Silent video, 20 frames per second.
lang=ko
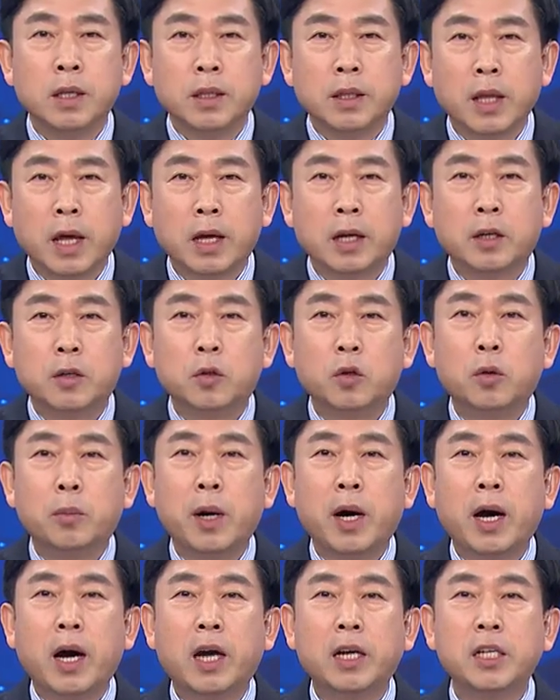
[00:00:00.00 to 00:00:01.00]
네,
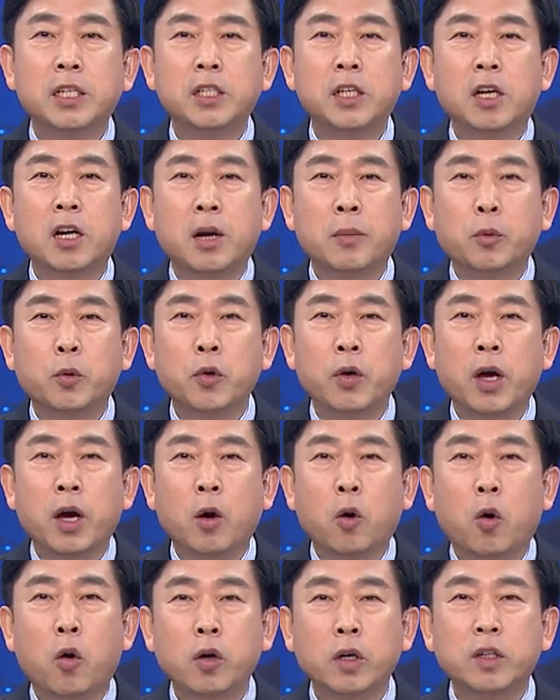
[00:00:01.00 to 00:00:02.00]
로마 한인연합교회
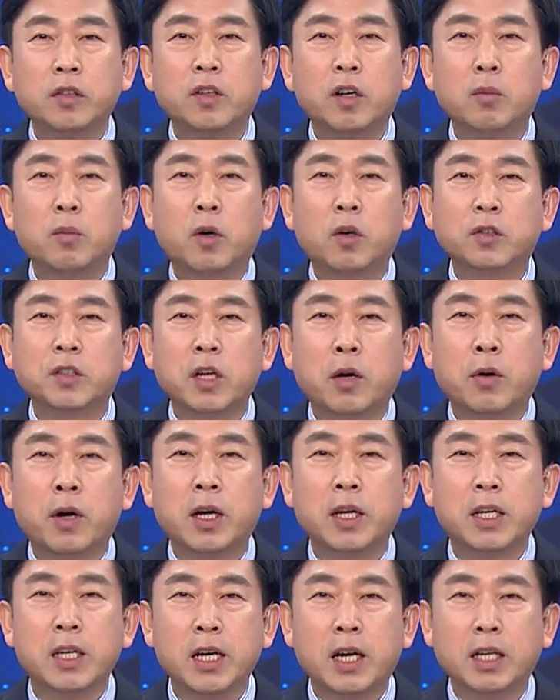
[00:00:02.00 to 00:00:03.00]
홍기성
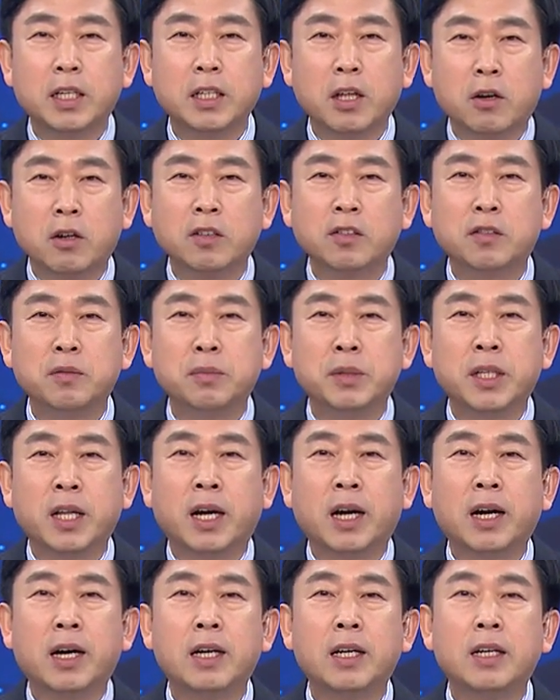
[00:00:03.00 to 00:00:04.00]
목사와 이야기
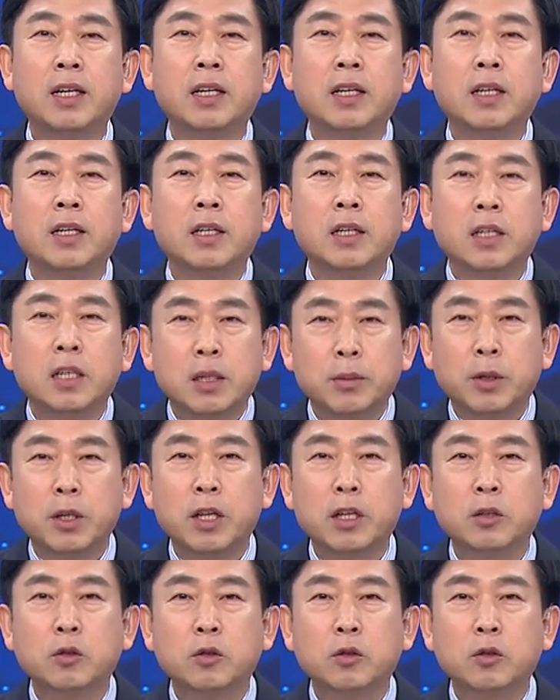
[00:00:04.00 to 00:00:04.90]
나눴습니다. 이번에는